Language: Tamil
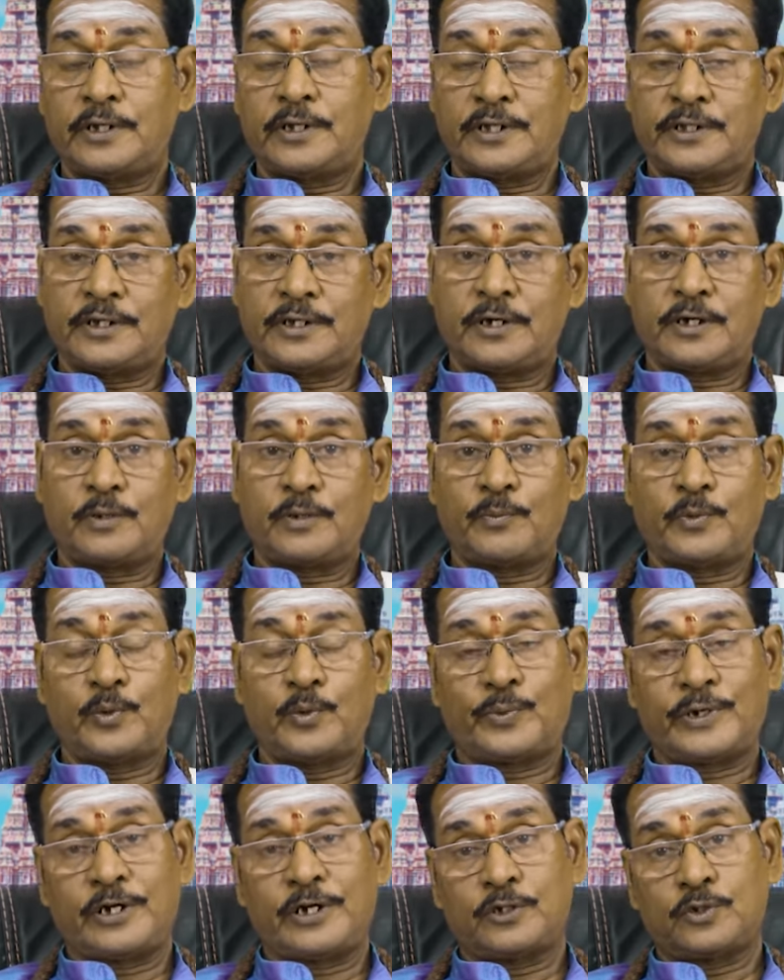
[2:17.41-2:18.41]
எதிரி நாட்டம்
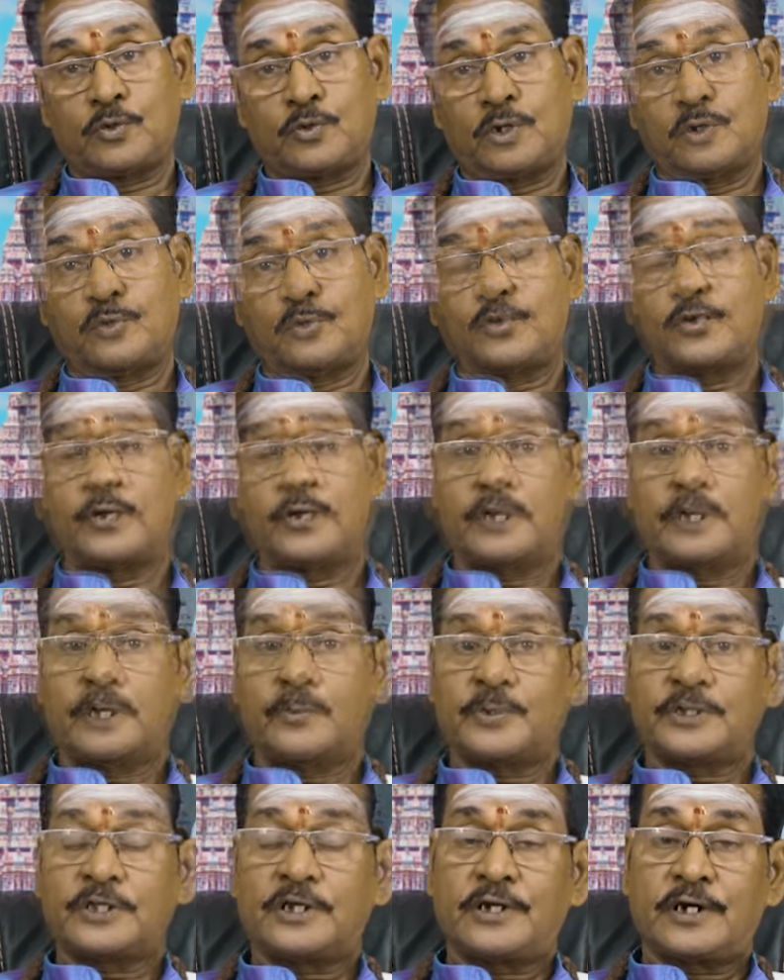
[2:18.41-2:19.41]
மேல் படையெடுத்துருவாங்களோ எங்கே
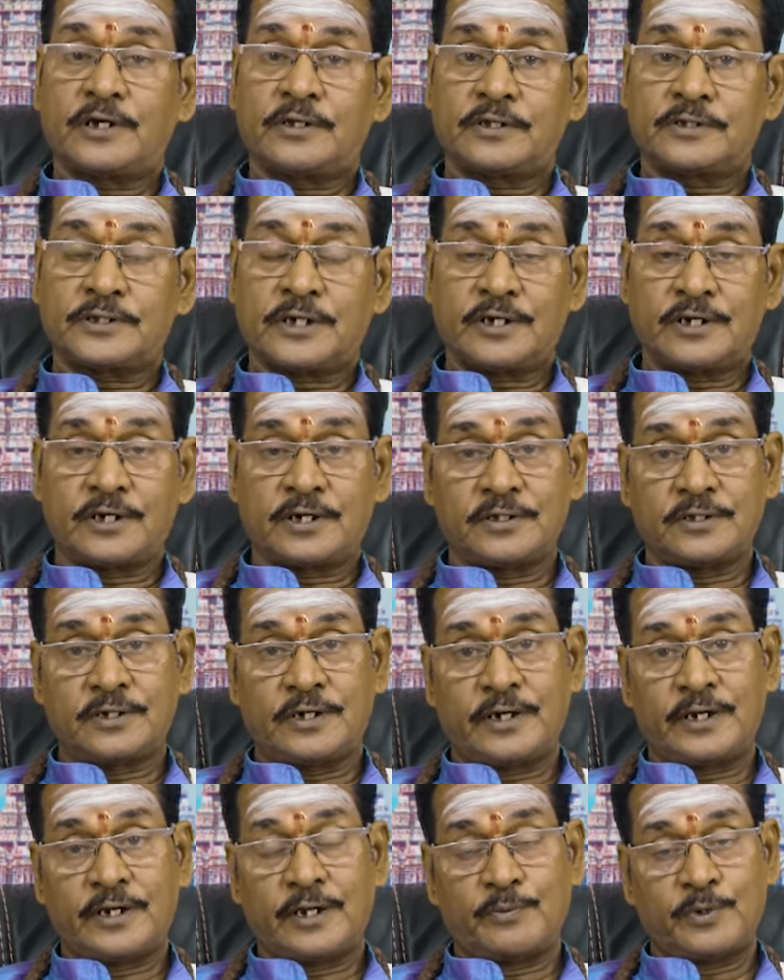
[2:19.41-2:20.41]
பார்த்தாலும் நடந்து சண்டை
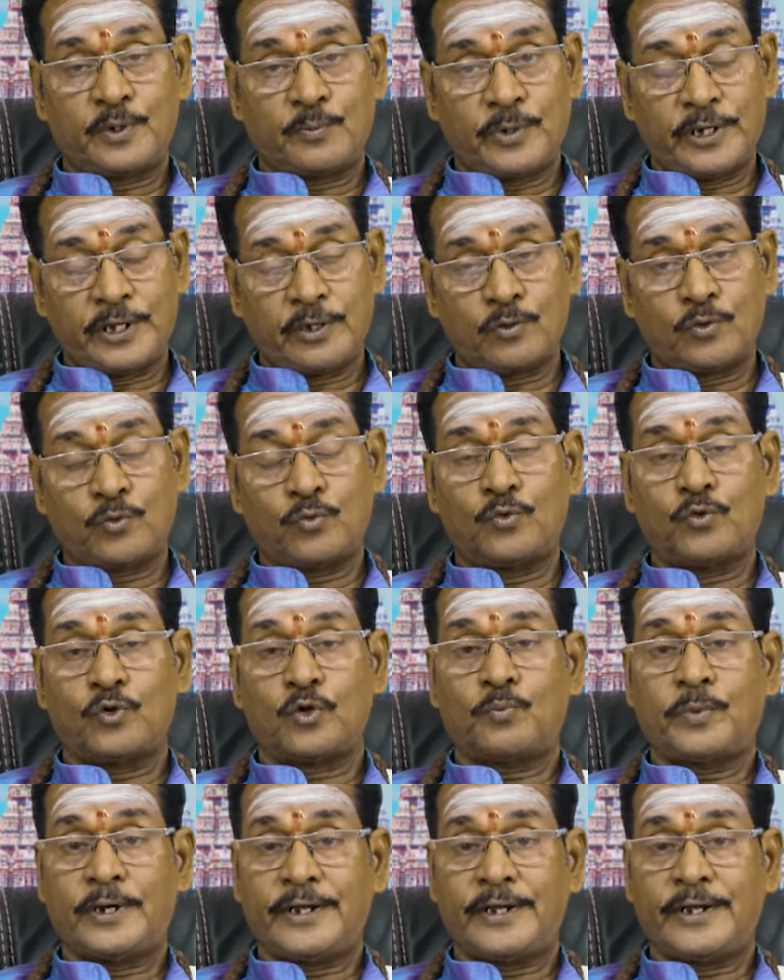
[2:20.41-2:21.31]
நடந்துட்டுருக்கே அப்படின்னு பய ஒரு உள்ளொரு